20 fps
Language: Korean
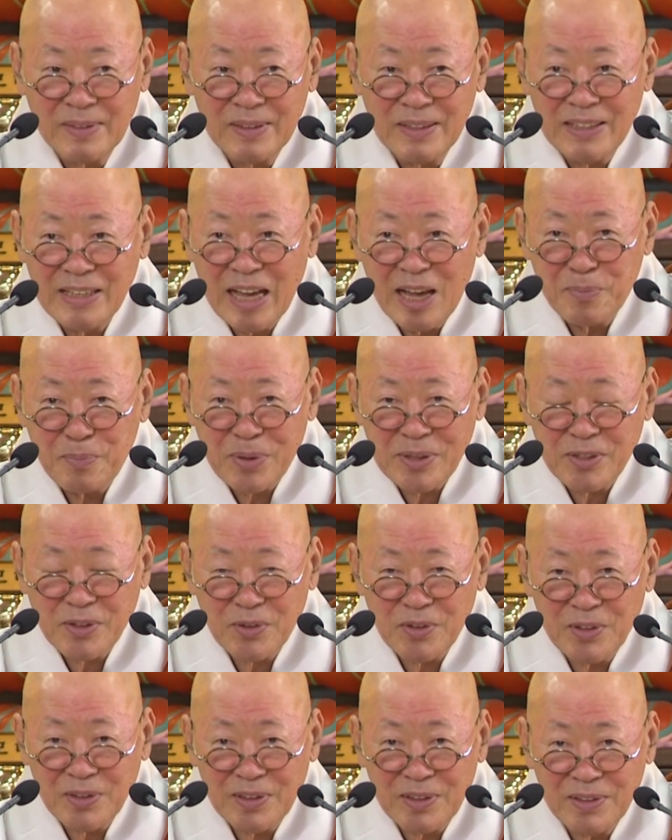이
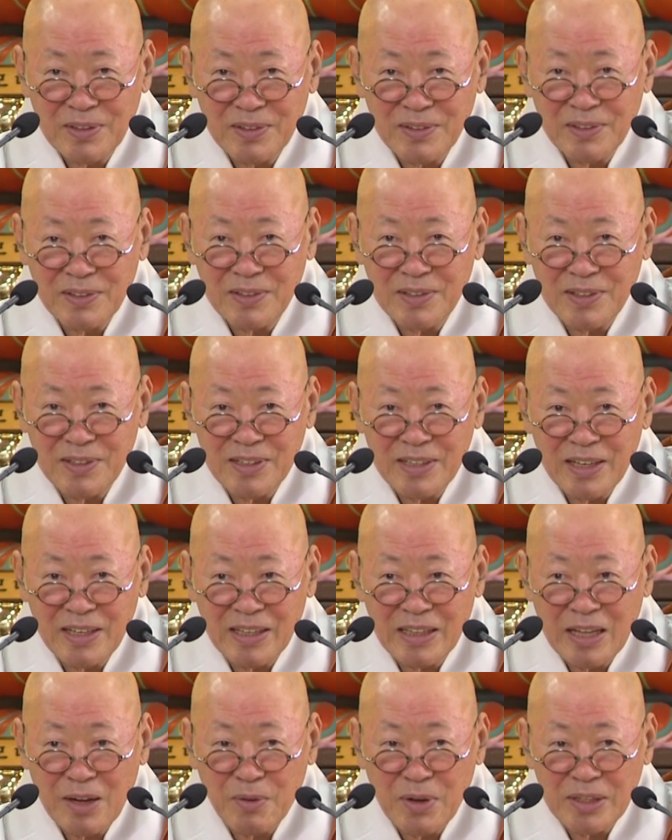앞에서도 그런
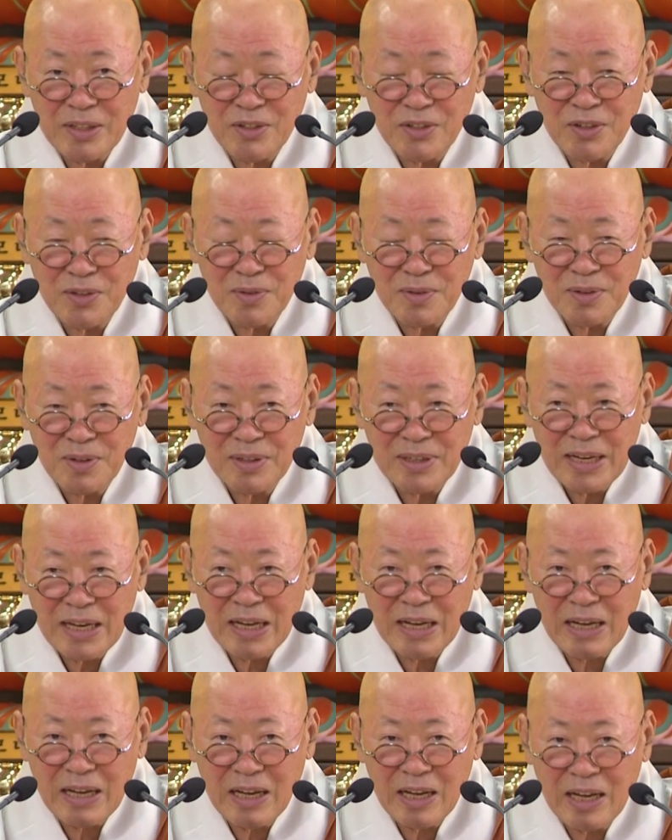얘기 나왔죠.
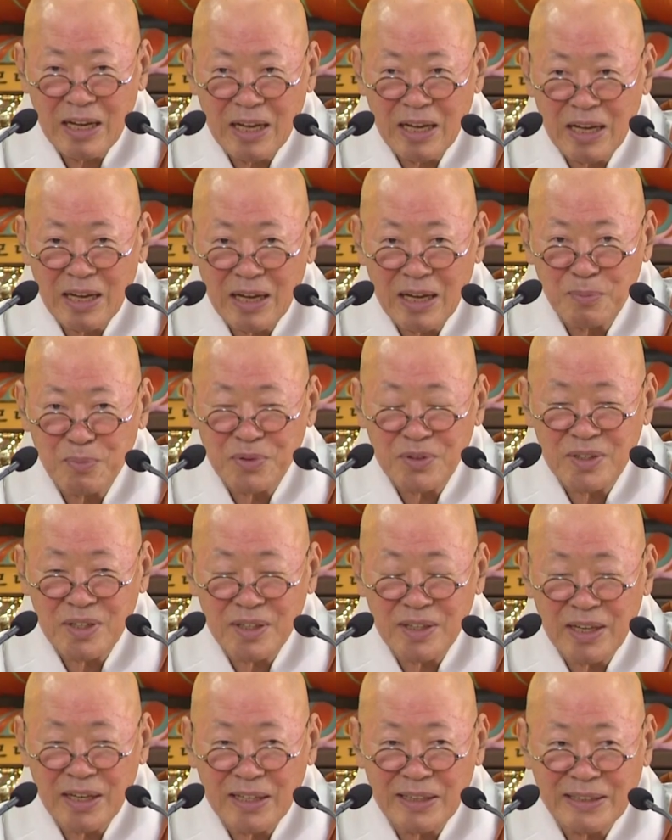
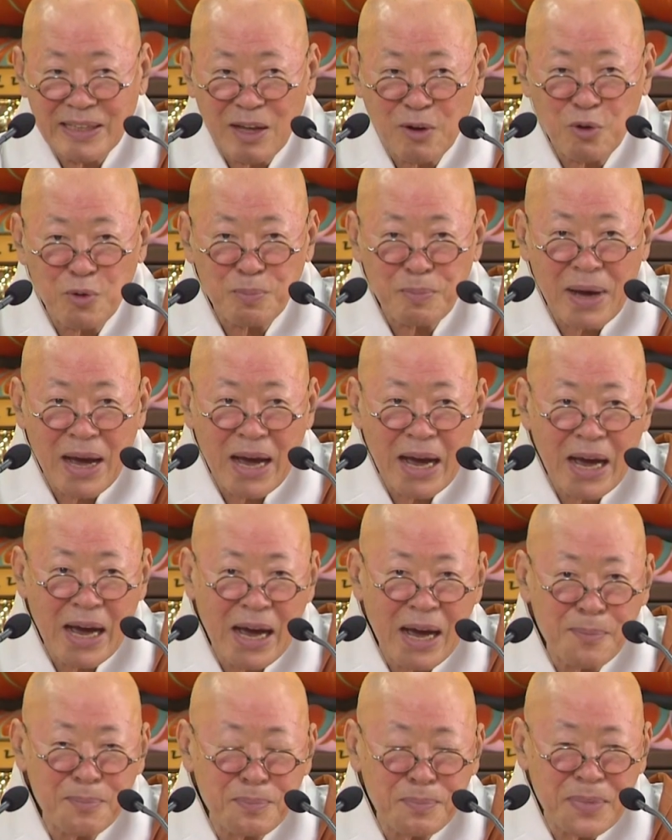부채되겠다고
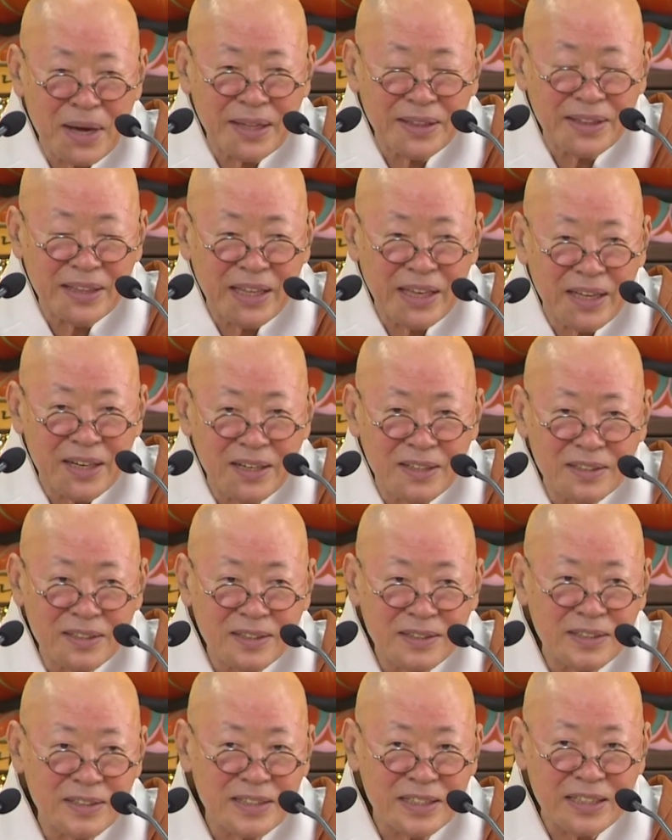마음만 내는
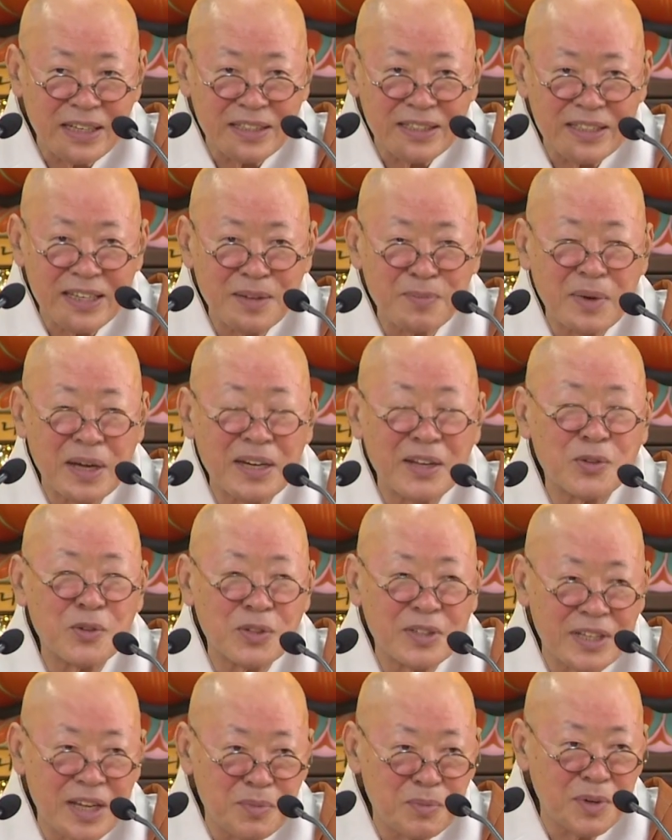것 그 자체만
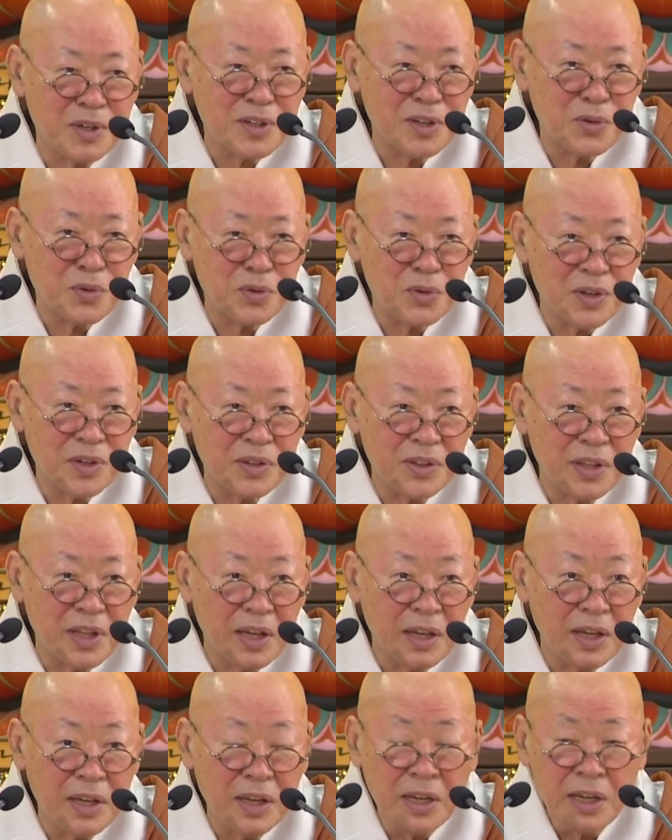해도 참 어려운
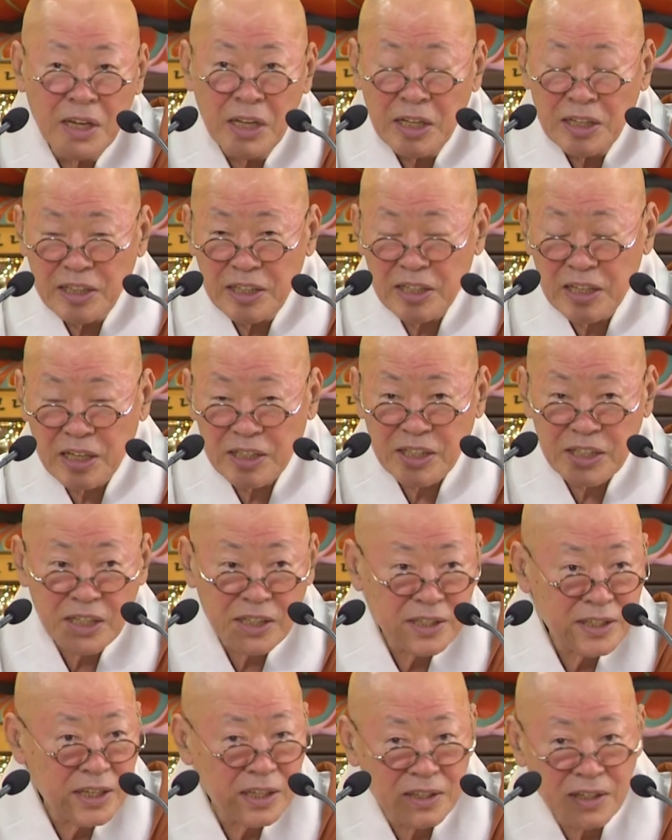건데 네가
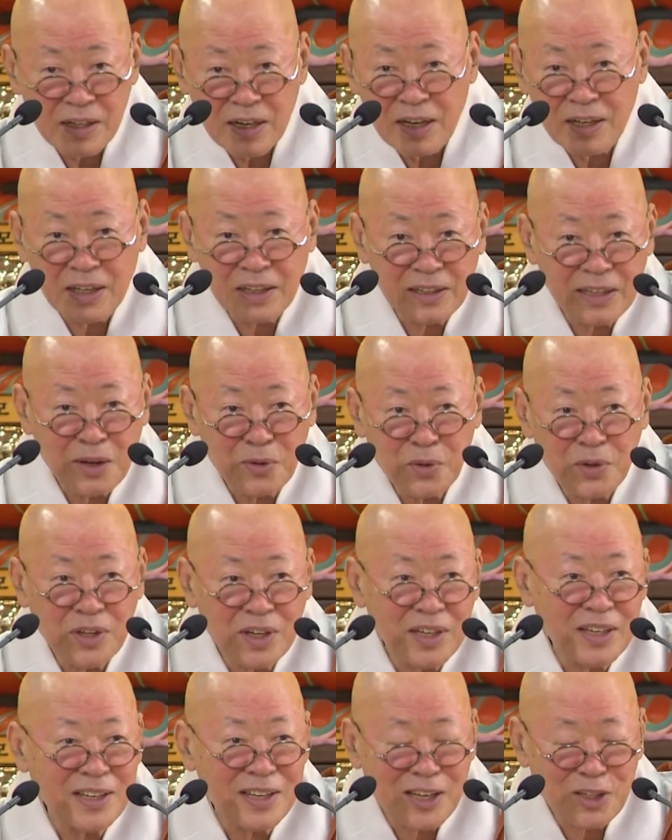실천을 하겠다고
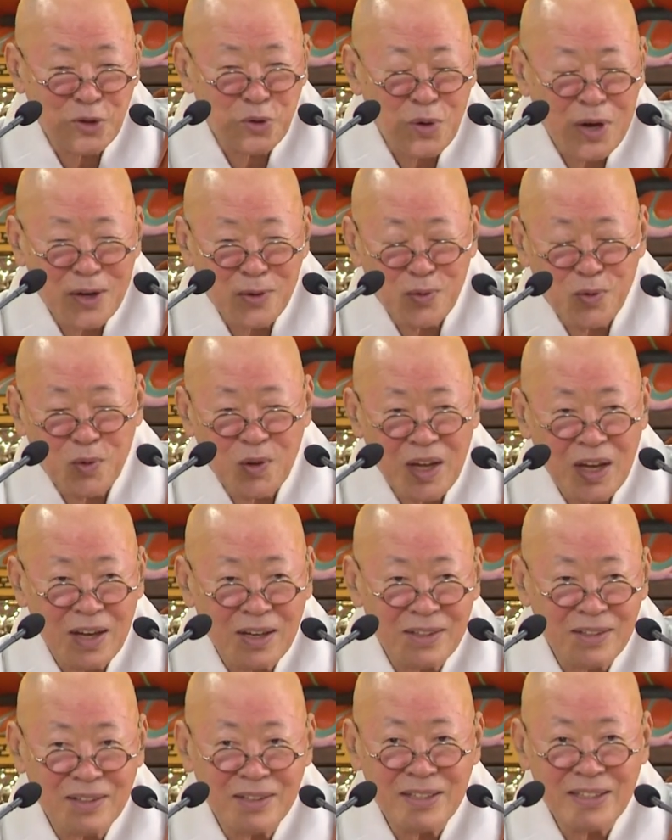여기까지
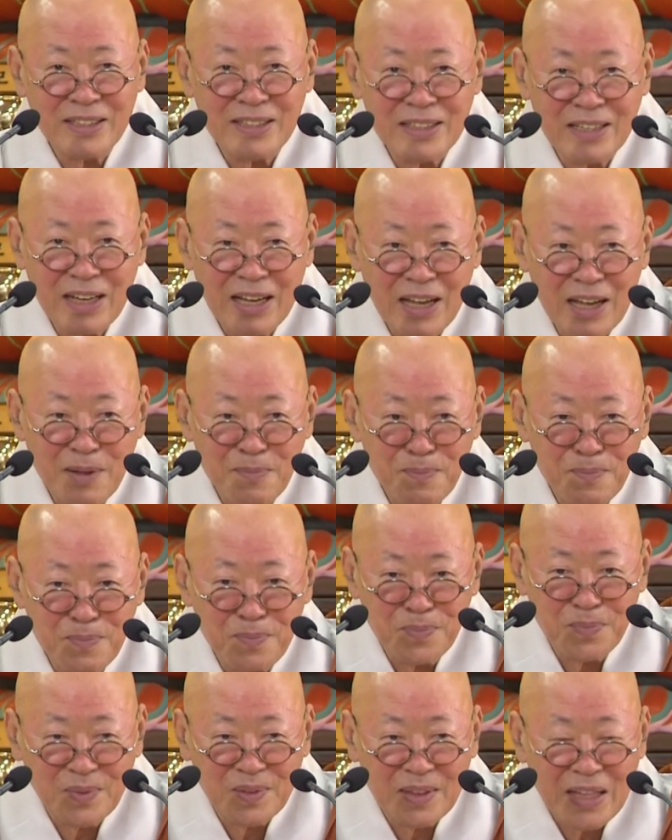왔구나. 그건
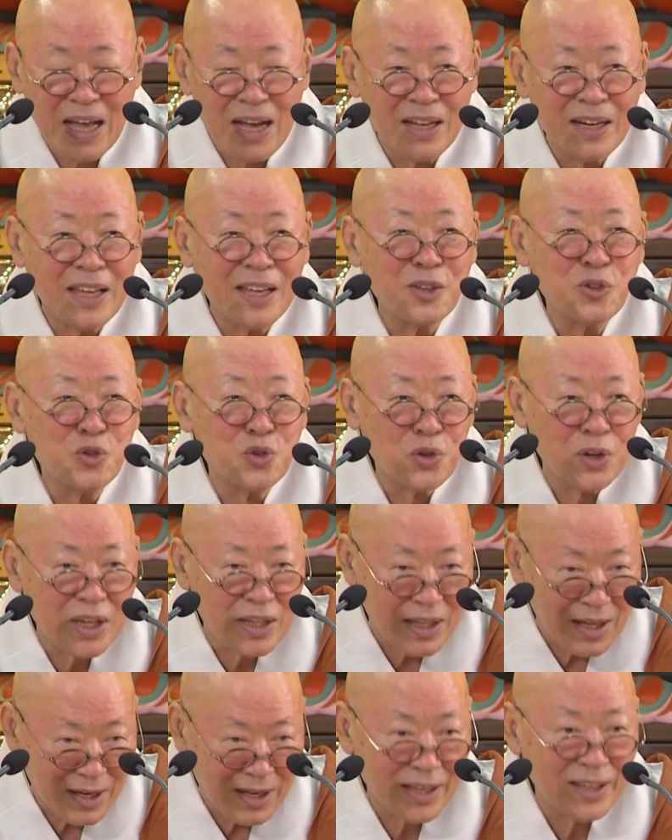참 난행 중의
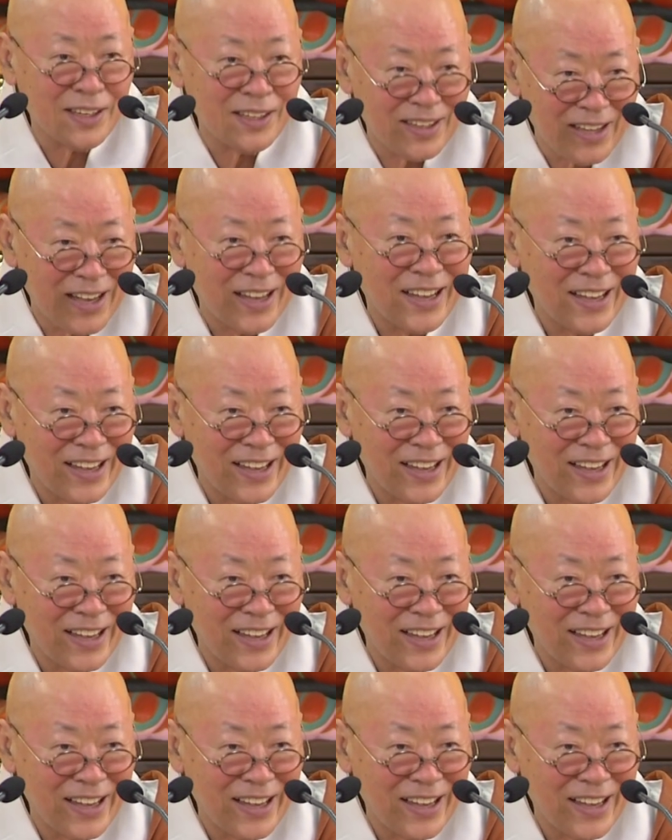난행이다.